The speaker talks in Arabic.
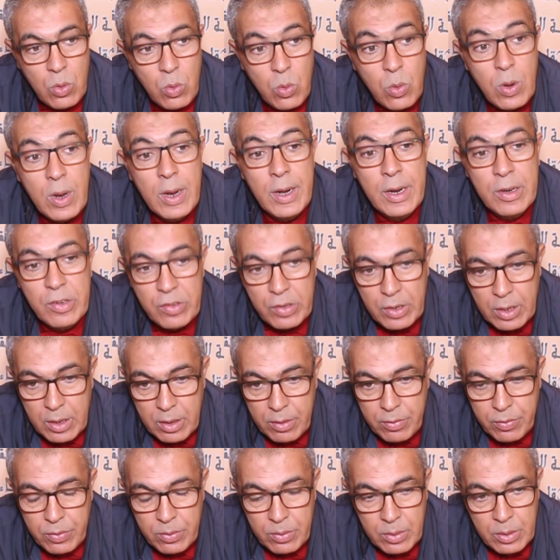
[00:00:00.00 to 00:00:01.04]
ولنا
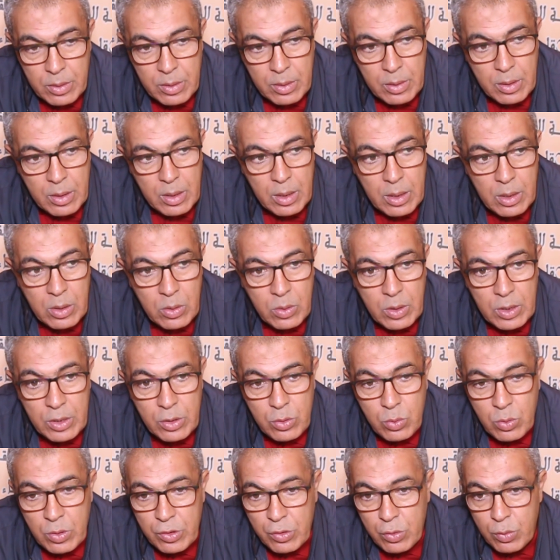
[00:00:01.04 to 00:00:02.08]
الشرف انه
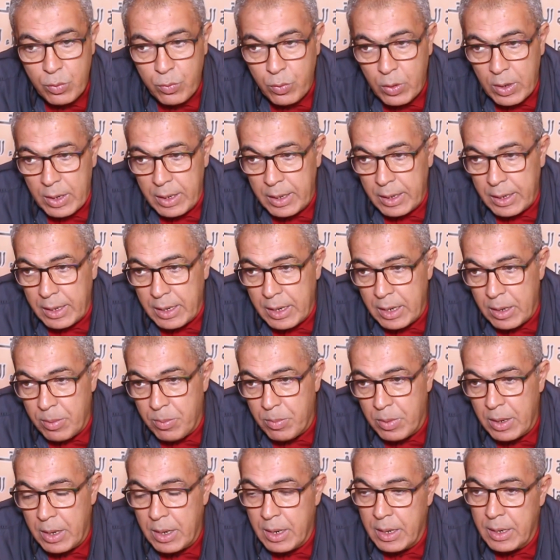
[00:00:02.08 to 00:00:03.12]
كانت تواجد في واحد
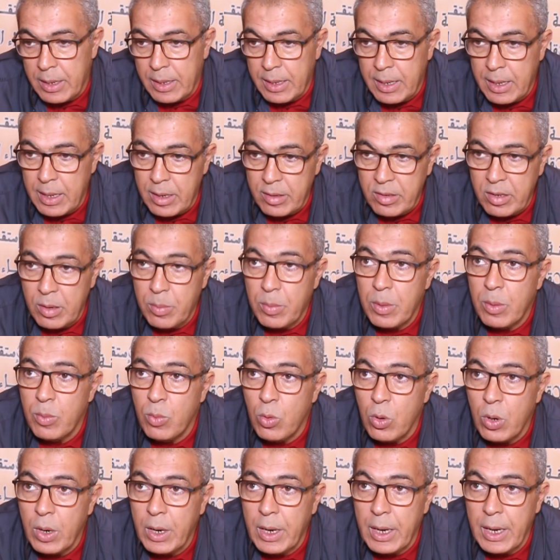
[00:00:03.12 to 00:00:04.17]
الاقليم اللي ثلاثه من
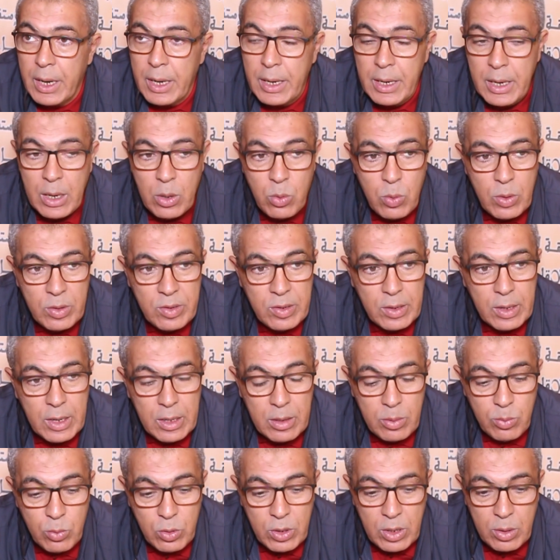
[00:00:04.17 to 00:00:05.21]
الموقعين على
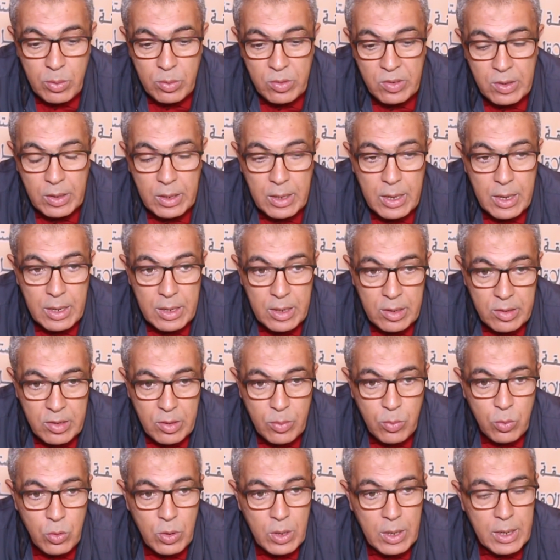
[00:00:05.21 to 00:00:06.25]
وثيقه المطالبه الاستقلال
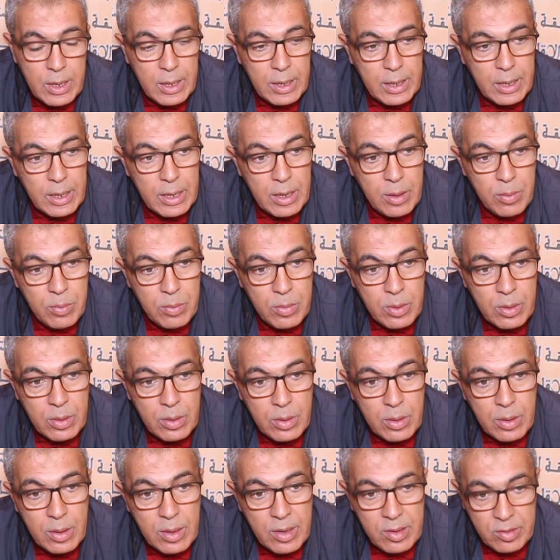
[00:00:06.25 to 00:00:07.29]
ينتمون لاقليم
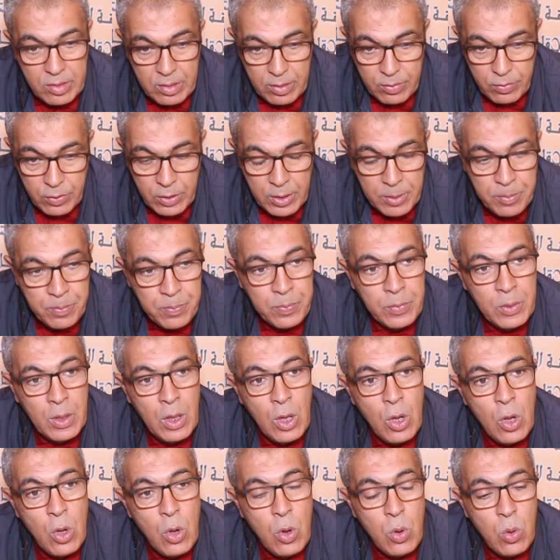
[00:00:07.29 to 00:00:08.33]
اسفي
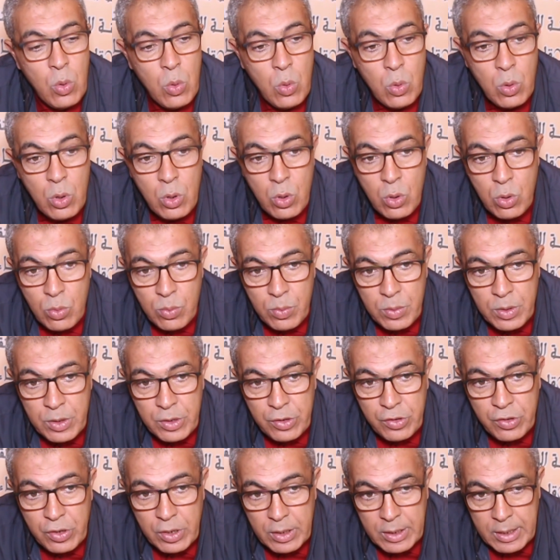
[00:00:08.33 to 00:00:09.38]

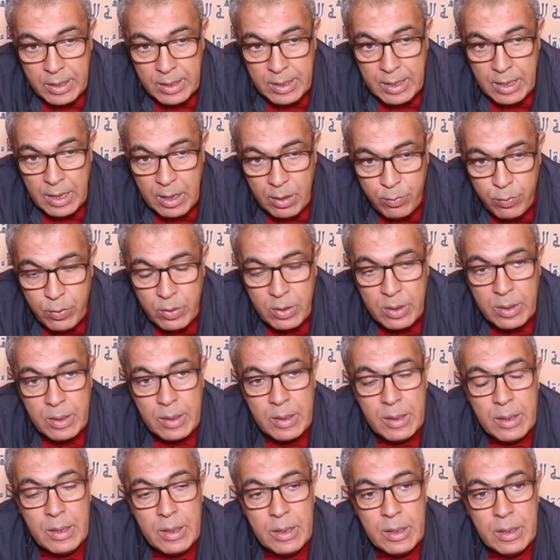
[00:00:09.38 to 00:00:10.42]
واليوم شهد هذا الحفل
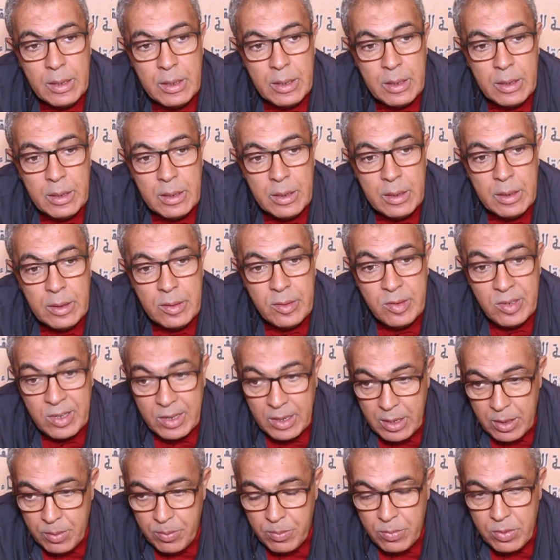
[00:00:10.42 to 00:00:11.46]

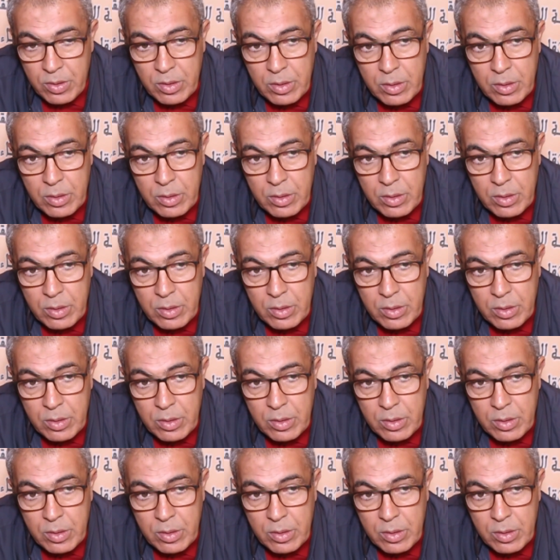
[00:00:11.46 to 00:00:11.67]
تكريم